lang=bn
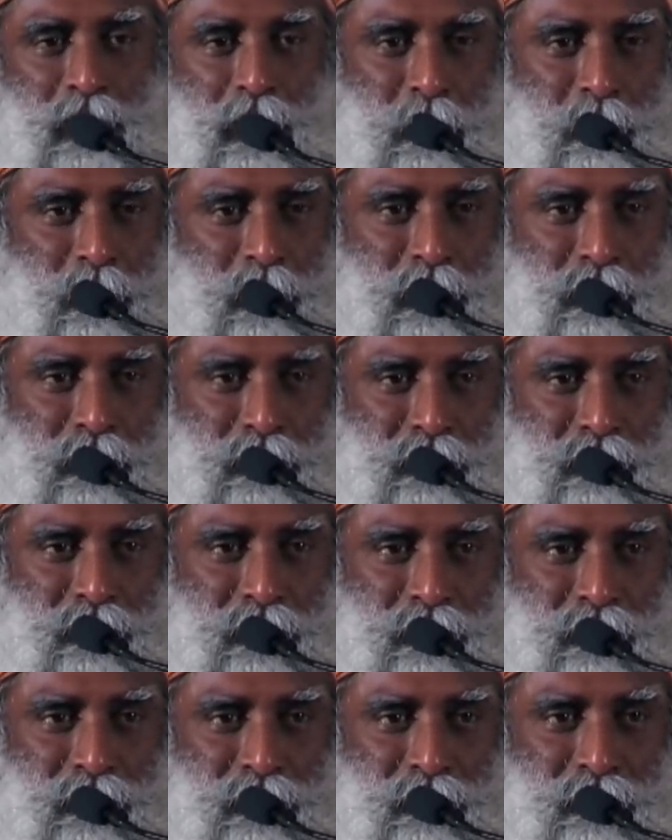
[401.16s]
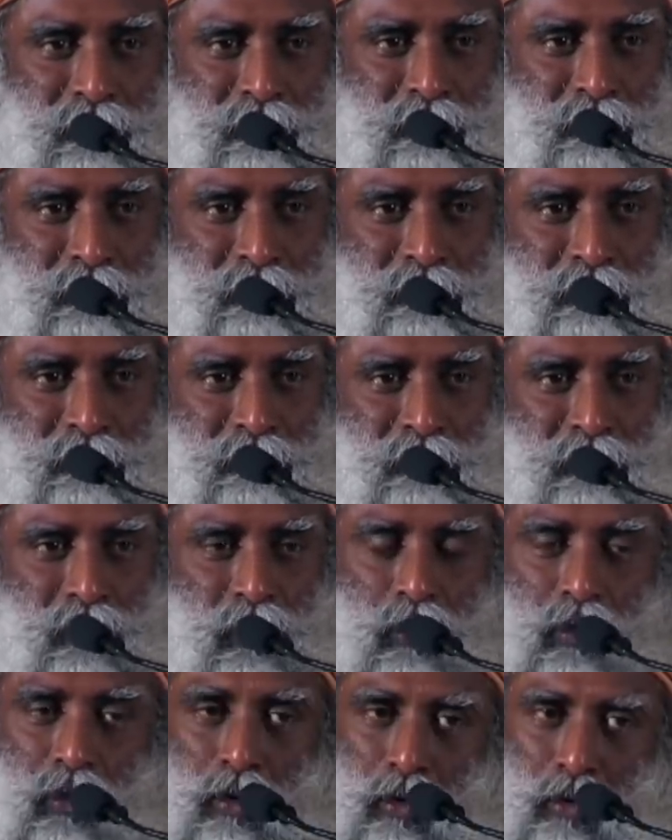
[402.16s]
আটকাতে পারে
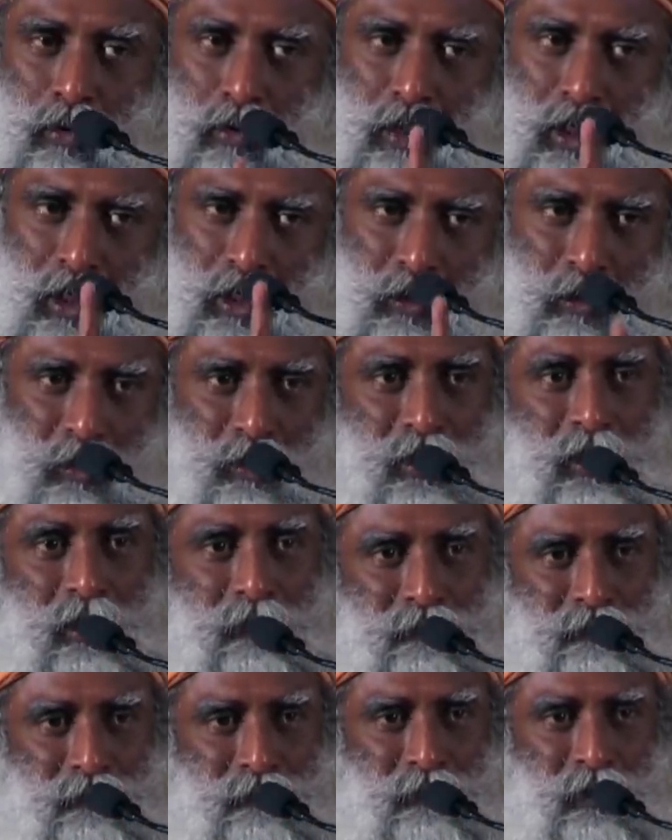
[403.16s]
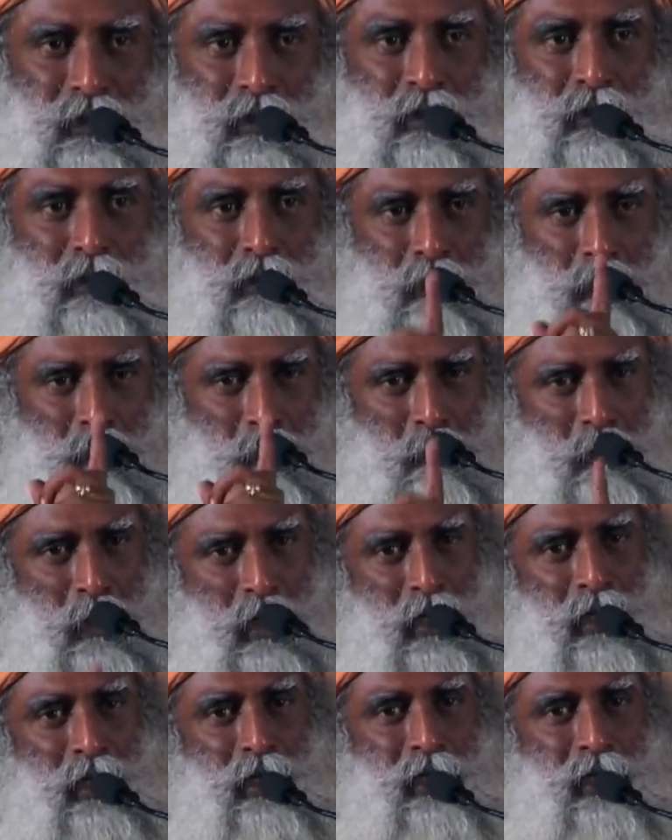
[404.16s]
শুধুই আপনি নিজে আপনি